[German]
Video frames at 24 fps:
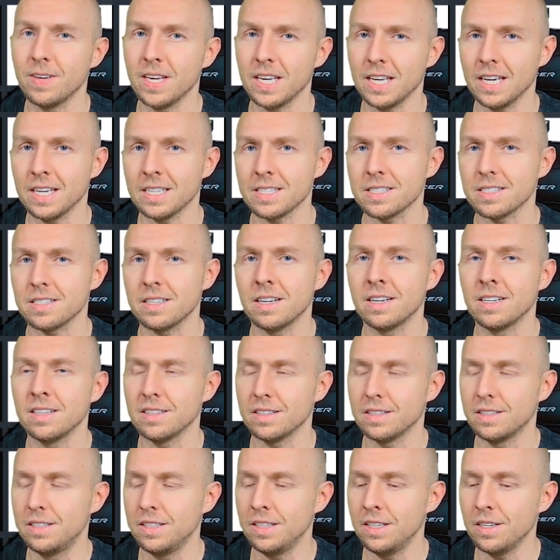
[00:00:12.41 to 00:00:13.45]
wer gestern
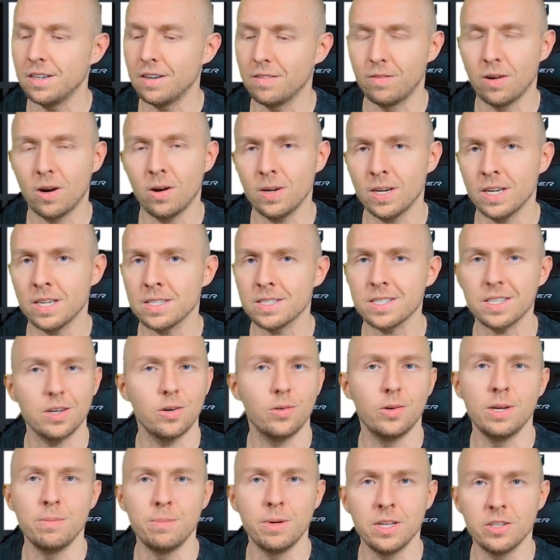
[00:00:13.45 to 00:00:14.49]
die Warriors
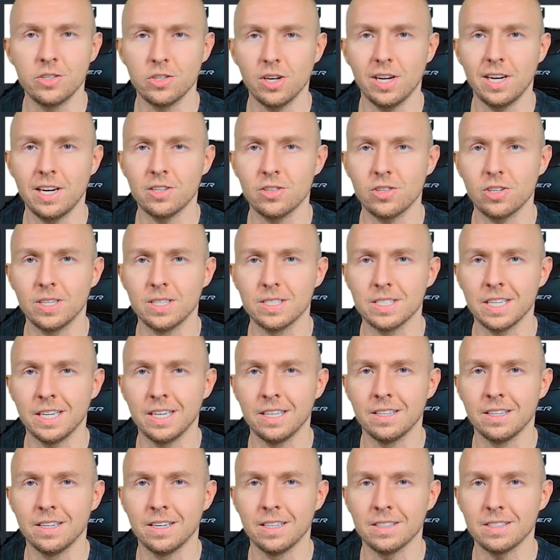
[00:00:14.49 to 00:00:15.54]
Rebuild Challenge
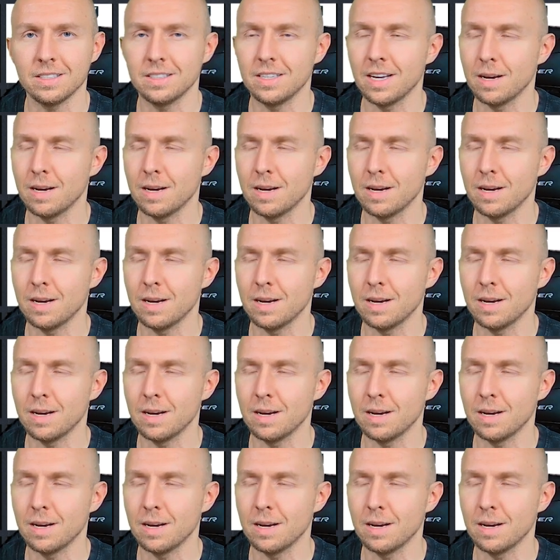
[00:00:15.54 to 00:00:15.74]
gesehen hat.